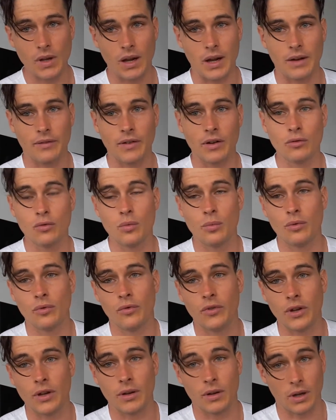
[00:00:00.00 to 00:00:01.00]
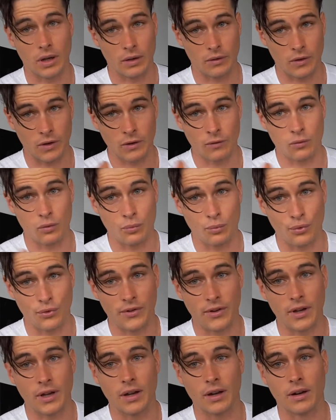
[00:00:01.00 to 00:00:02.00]
afin que vous puissiez, avant que vous,
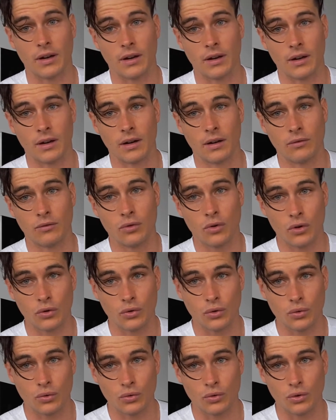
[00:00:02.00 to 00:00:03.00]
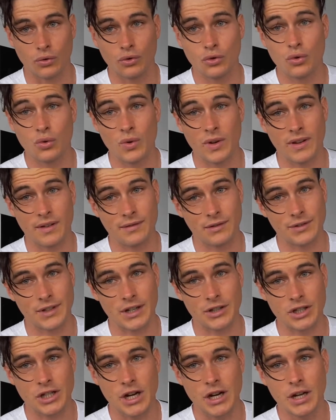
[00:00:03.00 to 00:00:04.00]
puissiez euh, vous rendre compte de tous les
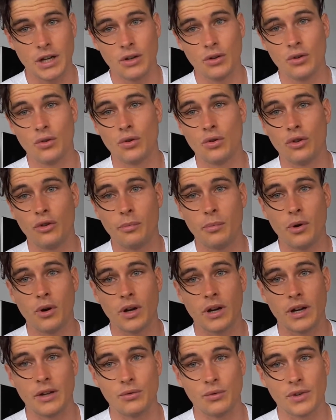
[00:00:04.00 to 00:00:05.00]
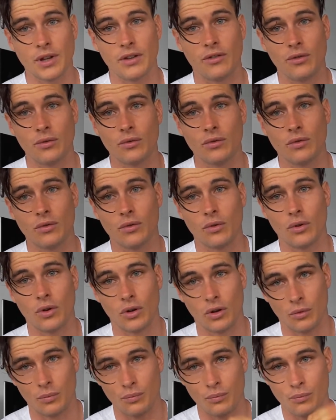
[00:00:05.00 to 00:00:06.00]
avantages que le sport et la nutrition
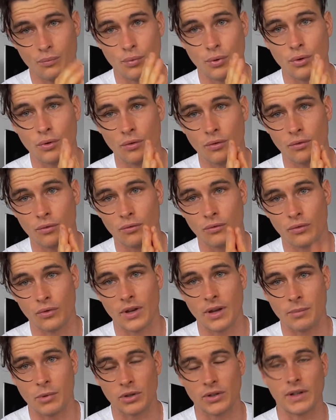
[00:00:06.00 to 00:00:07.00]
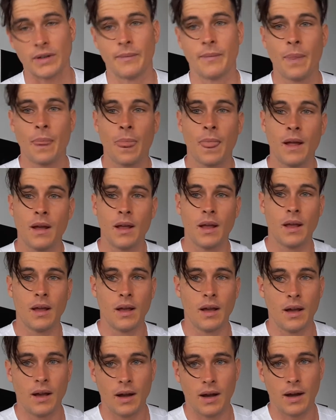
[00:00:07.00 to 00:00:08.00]
euh, peut vous apporter.
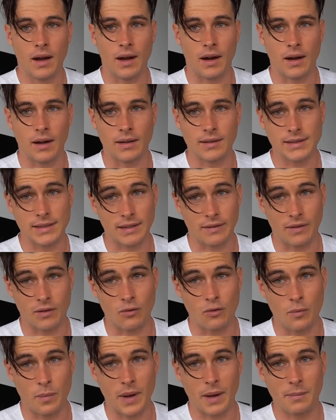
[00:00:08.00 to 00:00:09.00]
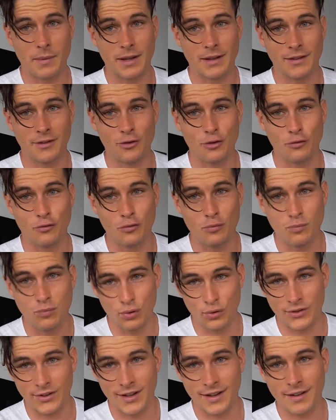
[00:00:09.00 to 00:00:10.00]
Ah, ça va vous permettre de vous
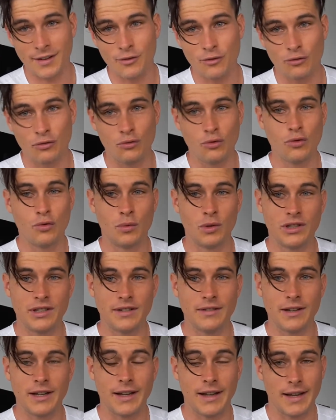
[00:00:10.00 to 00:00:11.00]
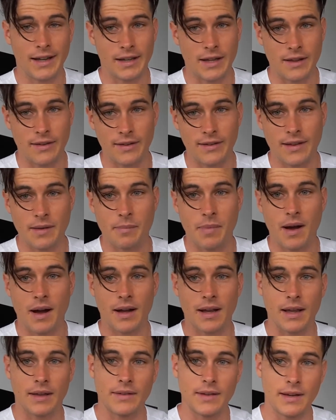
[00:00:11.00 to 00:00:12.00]
booster, de vous motiver et n'hésitez pas
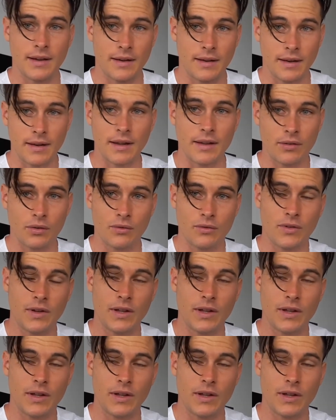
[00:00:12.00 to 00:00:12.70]
à regarder les autres